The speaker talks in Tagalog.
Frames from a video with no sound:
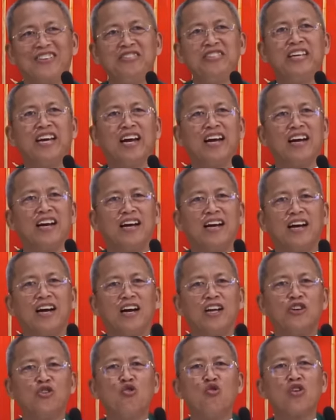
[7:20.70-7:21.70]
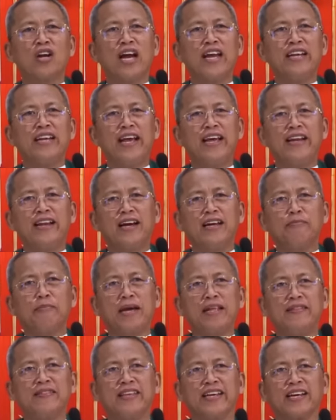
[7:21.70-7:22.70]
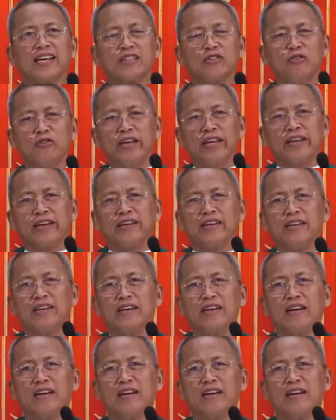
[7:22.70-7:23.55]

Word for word: o niya, dugay dahil ng 20 katuig.